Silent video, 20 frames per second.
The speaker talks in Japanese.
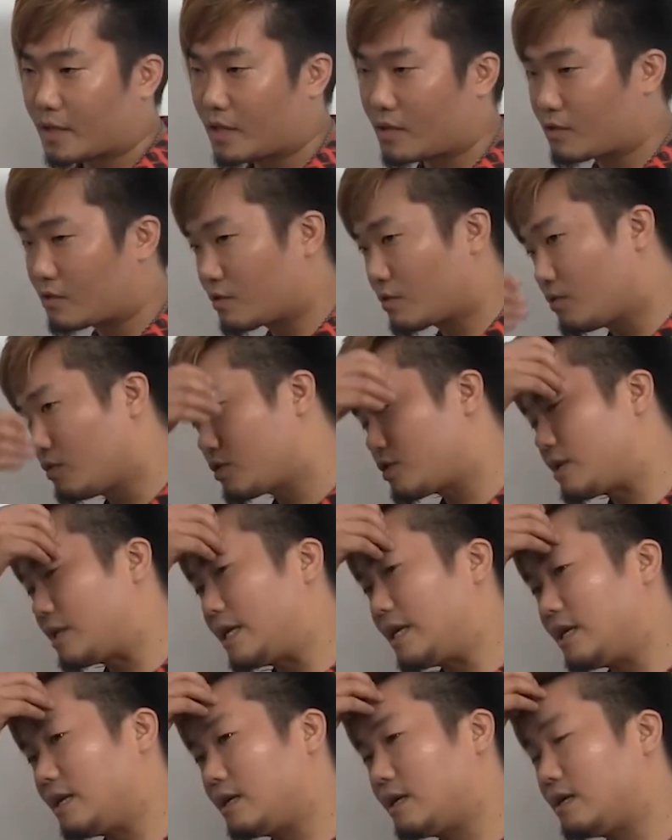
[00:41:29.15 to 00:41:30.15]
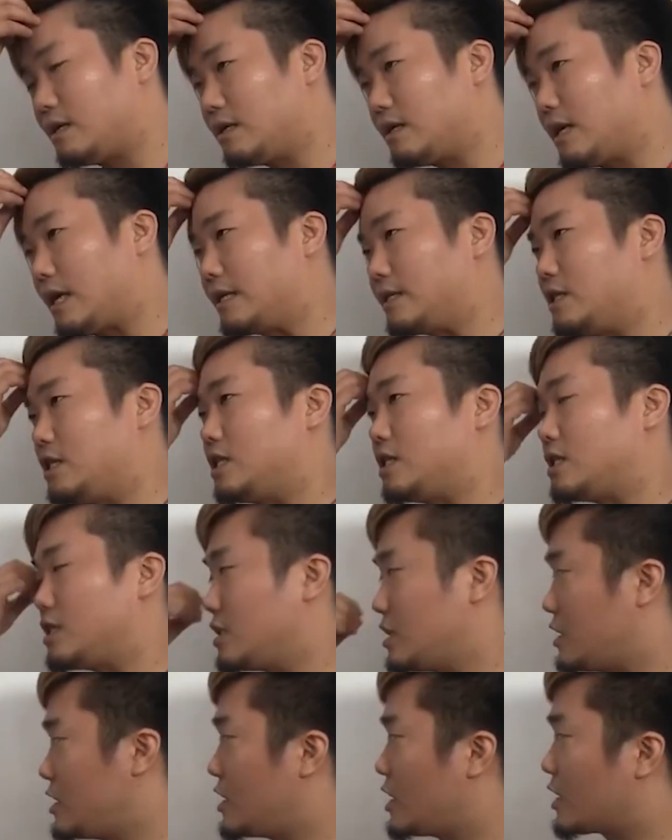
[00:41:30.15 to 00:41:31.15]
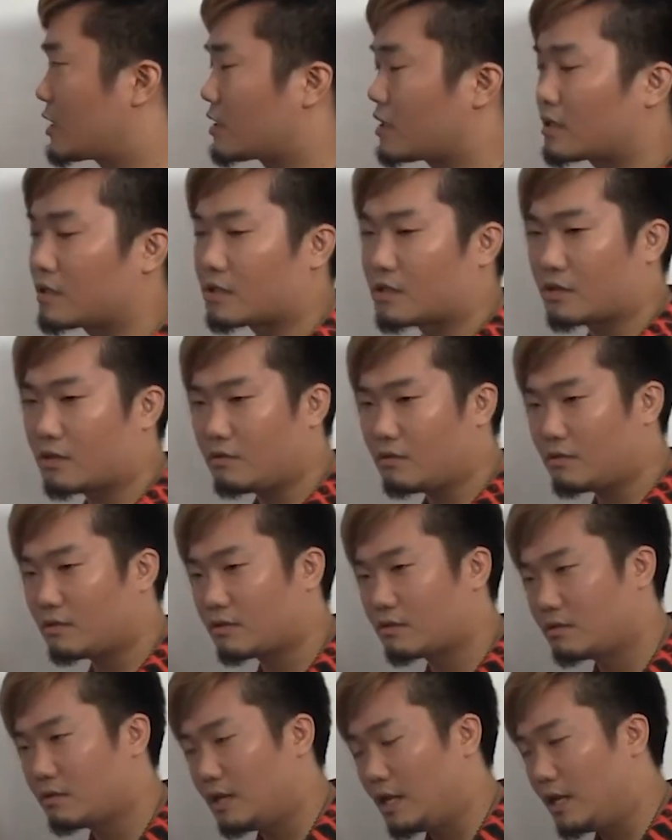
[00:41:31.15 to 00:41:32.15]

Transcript: 当時は年間8位になったんですけど